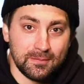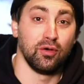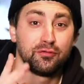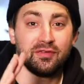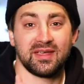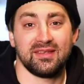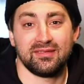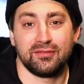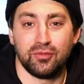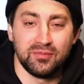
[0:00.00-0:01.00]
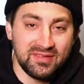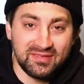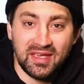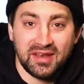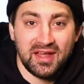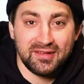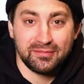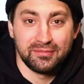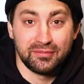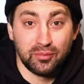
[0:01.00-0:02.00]
Und vergesst nicht, um diesen Kanal
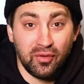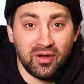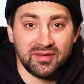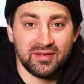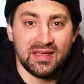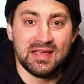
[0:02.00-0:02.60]
zu supporten,